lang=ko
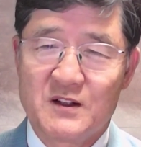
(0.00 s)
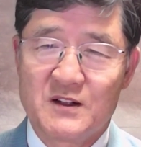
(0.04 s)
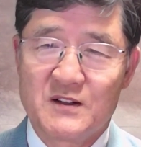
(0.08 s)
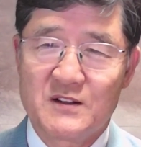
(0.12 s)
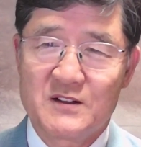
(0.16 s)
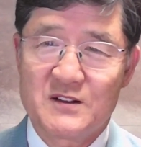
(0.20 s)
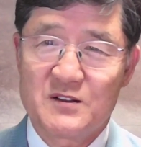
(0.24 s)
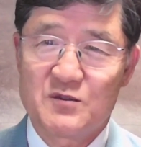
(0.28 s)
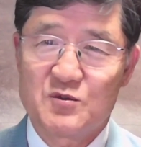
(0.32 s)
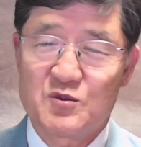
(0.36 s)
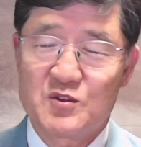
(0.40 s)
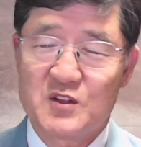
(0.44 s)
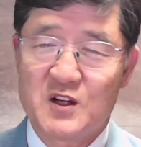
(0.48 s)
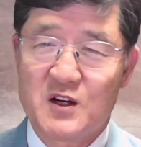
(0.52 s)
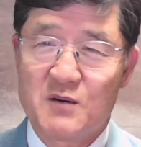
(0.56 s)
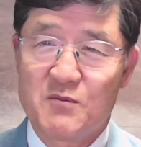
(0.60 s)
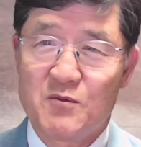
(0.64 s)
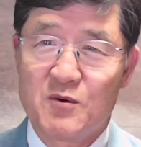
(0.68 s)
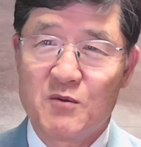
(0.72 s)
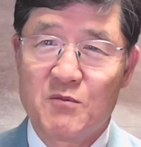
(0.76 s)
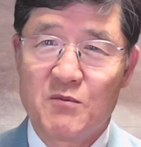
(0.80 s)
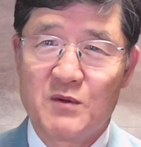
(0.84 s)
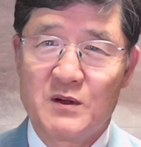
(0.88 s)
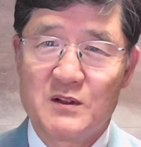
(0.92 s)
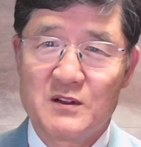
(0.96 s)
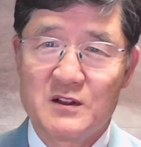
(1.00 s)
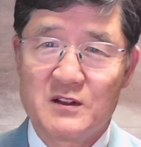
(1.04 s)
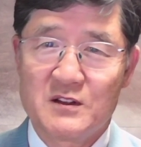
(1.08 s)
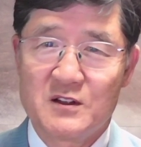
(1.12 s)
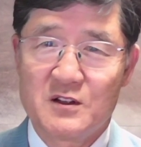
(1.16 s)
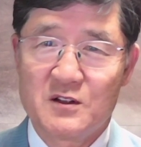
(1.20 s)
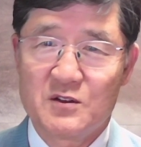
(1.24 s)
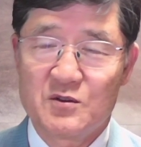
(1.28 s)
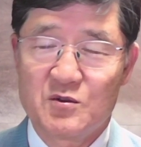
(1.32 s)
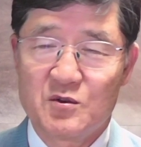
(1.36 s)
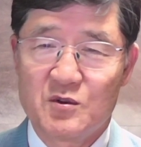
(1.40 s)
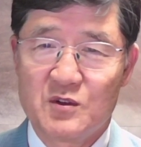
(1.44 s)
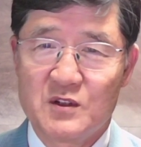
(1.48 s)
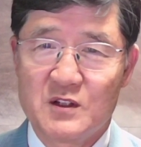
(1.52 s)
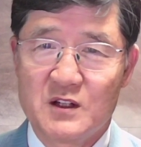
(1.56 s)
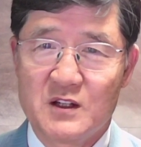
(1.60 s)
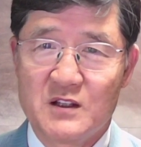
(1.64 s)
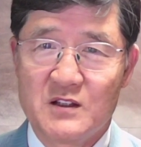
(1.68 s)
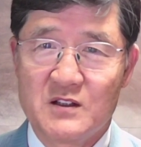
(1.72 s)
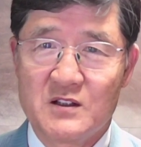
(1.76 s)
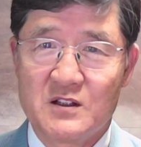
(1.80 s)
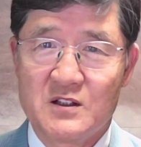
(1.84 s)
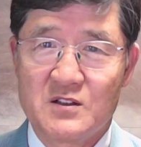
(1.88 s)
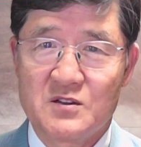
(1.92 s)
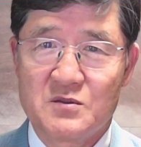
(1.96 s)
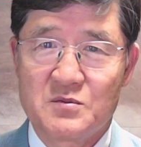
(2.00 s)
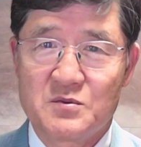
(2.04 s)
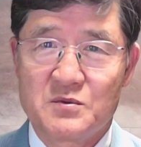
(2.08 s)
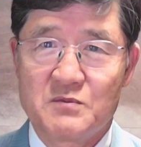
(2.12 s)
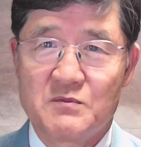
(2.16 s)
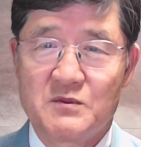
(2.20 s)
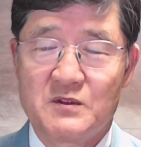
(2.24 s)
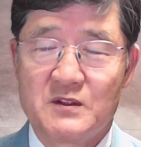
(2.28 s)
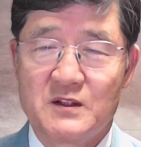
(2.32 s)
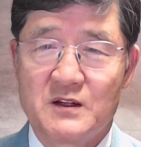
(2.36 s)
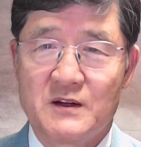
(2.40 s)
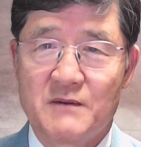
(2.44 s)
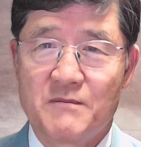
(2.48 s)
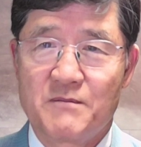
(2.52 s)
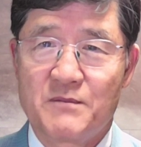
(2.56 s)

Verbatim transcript: 우리가 본받아야 될 교회가 아닌가 싶습니다.